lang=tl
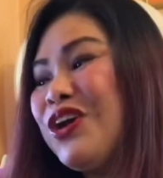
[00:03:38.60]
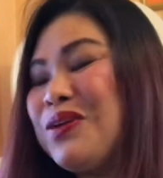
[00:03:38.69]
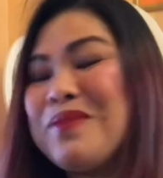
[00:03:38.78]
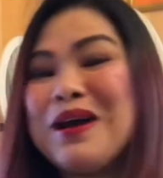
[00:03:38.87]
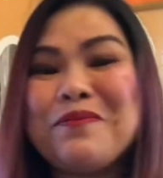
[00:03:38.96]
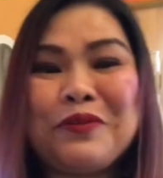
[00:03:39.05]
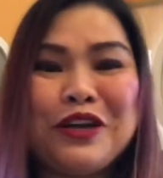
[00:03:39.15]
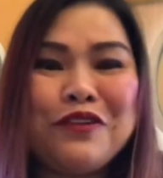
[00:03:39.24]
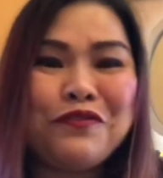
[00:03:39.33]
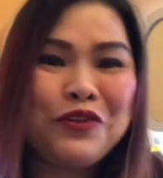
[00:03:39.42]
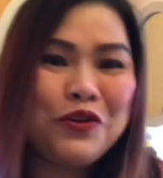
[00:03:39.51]
Yung mga
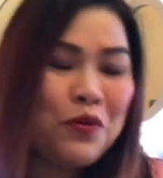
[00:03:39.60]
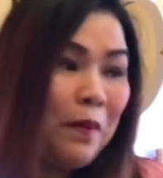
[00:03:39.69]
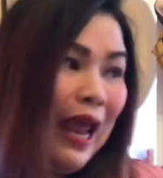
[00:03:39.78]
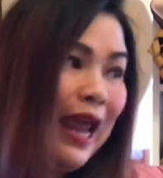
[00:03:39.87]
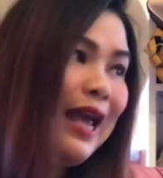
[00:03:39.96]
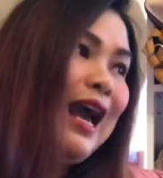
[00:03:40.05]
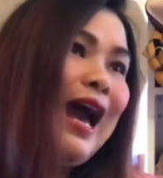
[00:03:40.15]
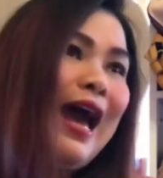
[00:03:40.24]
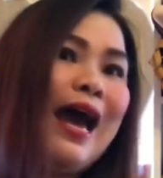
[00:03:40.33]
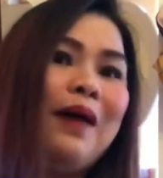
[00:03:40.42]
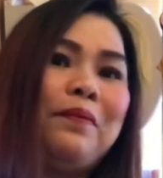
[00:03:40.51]
perfume,
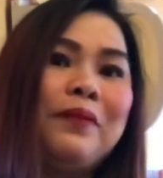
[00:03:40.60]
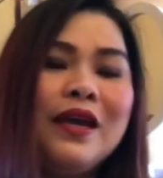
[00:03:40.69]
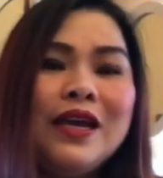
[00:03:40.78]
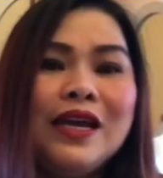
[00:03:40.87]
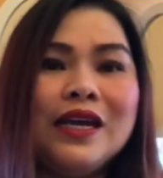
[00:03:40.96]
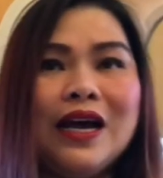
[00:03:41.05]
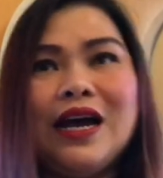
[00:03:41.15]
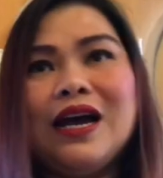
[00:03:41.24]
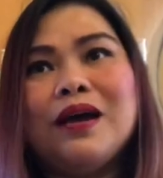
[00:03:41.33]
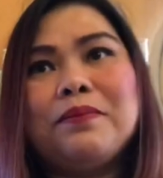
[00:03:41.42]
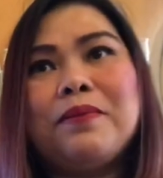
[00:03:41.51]
makeup,
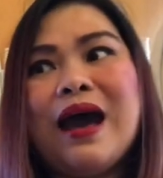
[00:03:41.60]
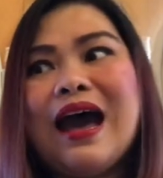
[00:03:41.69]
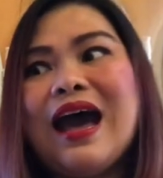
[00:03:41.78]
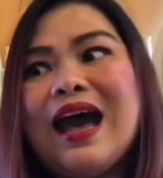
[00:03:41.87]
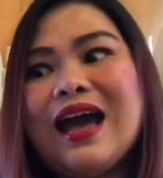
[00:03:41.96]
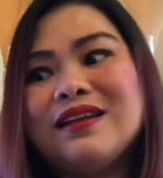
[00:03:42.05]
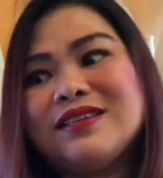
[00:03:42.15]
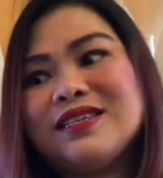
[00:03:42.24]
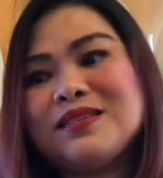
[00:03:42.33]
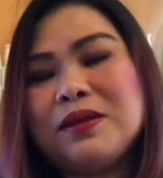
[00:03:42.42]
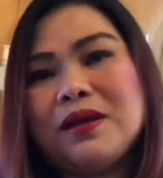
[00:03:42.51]
uh,
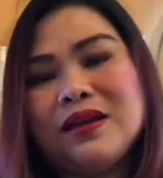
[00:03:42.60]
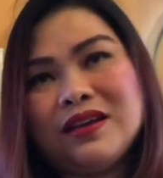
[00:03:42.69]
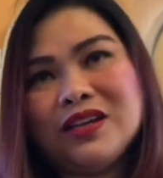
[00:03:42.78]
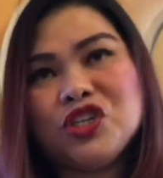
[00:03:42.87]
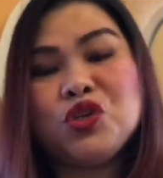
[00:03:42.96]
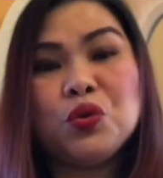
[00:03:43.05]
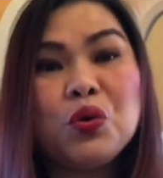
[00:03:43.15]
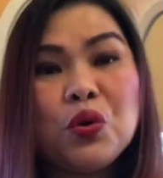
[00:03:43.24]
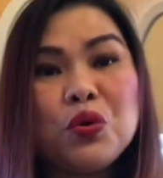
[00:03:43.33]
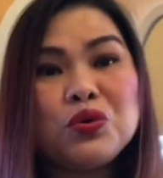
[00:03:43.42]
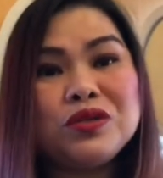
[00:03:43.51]
bags,
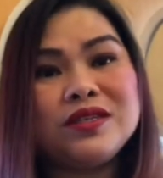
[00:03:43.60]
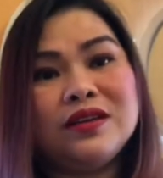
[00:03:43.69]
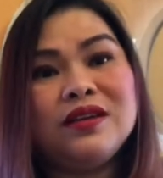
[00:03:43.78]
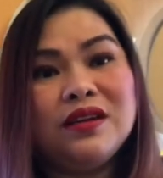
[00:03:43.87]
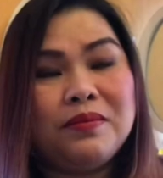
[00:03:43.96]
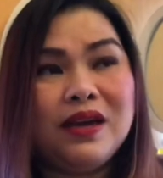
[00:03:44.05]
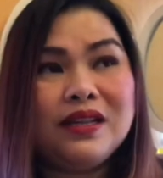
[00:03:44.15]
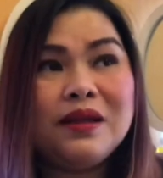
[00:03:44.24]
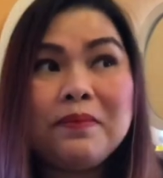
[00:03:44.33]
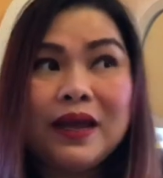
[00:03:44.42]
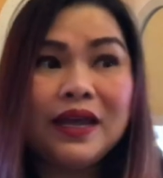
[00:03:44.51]
shoes, mga
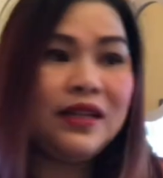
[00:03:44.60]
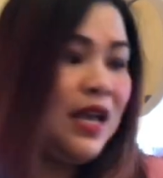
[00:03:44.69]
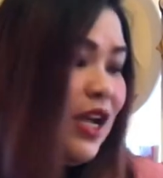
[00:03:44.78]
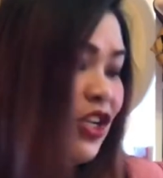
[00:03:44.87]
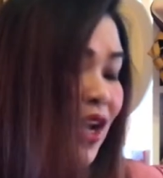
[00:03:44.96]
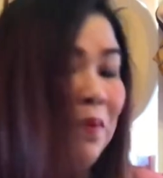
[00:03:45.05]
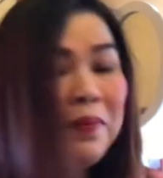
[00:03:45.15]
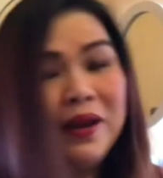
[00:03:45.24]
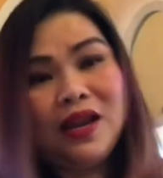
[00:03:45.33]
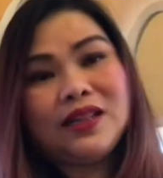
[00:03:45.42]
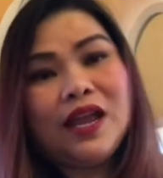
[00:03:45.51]
damit.
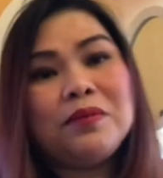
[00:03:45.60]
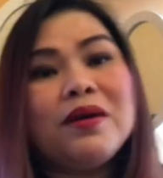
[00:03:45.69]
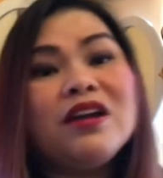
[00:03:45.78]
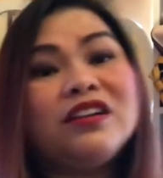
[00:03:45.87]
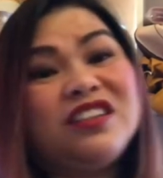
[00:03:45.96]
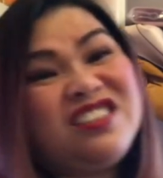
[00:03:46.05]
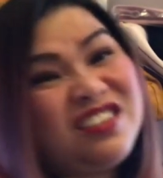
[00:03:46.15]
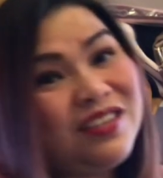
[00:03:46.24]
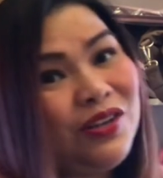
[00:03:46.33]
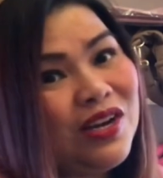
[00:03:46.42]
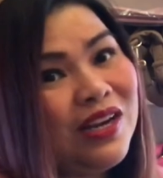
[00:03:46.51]
Siyempre, tayong mga
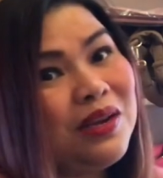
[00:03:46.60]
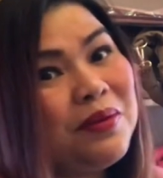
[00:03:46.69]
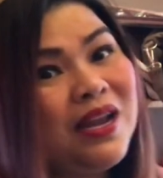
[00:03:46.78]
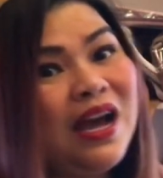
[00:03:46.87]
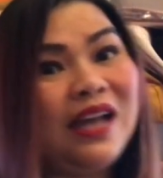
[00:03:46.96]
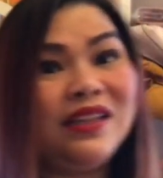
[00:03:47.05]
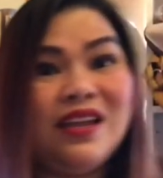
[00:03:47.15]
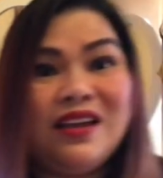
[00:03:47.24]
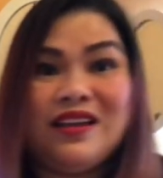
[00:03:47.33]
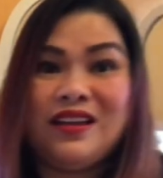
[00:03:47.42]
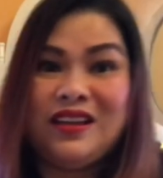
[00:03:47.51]
girls, yun lang naman ang ating